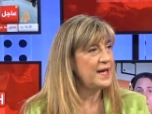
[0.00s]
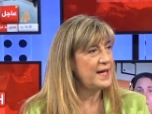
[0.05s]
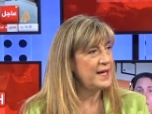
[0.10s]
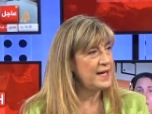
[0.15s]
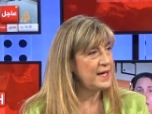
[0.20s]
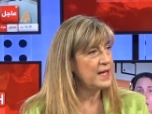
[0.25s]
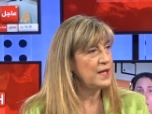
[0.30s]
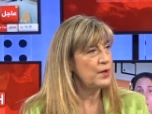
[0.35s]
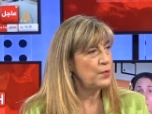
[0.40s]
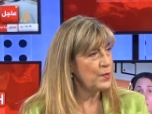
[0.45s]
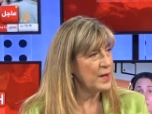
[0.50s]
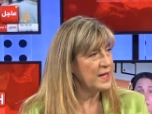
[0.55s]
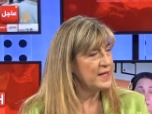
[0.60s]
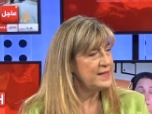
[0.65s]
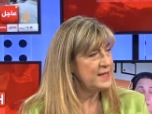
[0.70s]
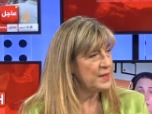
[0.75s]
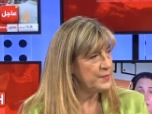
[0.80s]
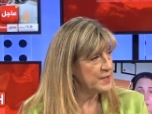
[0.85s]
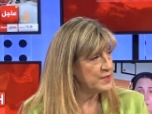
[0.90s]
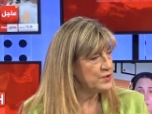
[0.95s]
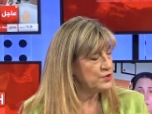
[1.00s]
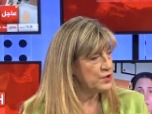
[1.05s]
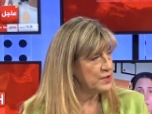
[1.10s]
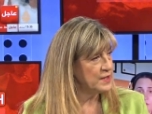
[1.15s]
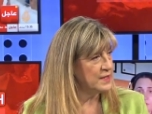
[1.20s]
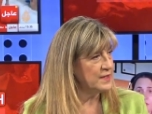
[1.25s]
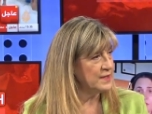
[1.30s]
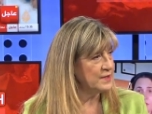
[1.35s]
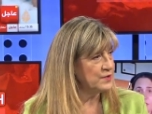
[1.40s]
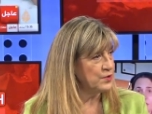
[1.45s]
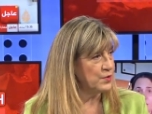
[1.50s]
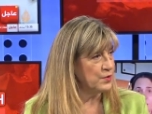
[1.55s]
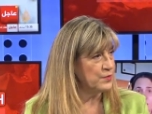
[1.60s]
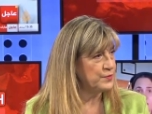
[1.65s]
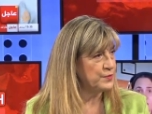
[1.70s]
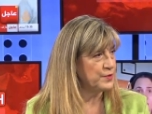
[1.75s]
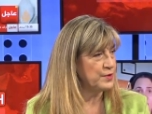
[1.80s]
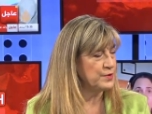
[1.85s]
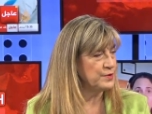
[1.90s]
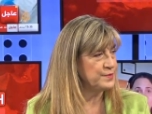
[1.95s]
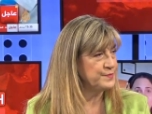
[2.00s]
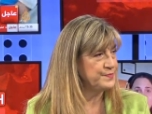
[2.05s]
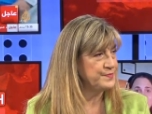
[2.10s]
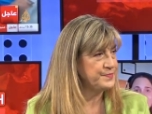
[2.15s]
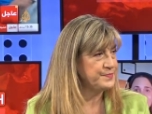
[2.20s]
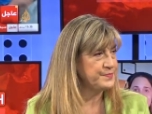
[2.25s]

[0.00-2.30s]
e quante persone ne soffrono?